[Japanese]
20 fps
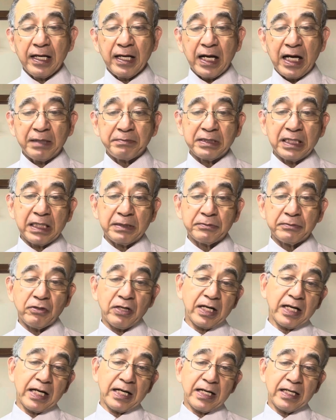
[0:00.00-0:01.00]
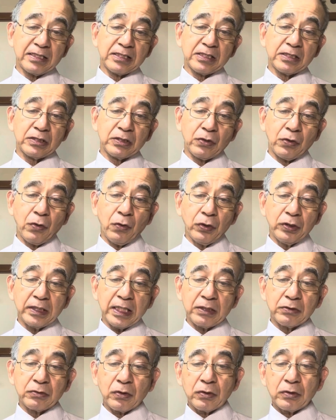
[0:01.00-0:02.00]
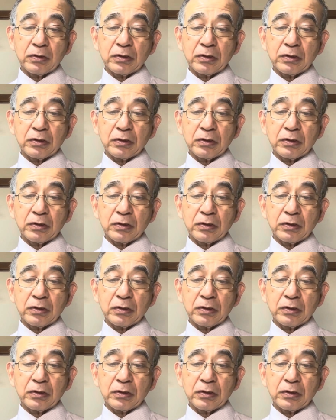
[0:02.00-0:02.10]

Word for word: アブラハムは必ず大いなる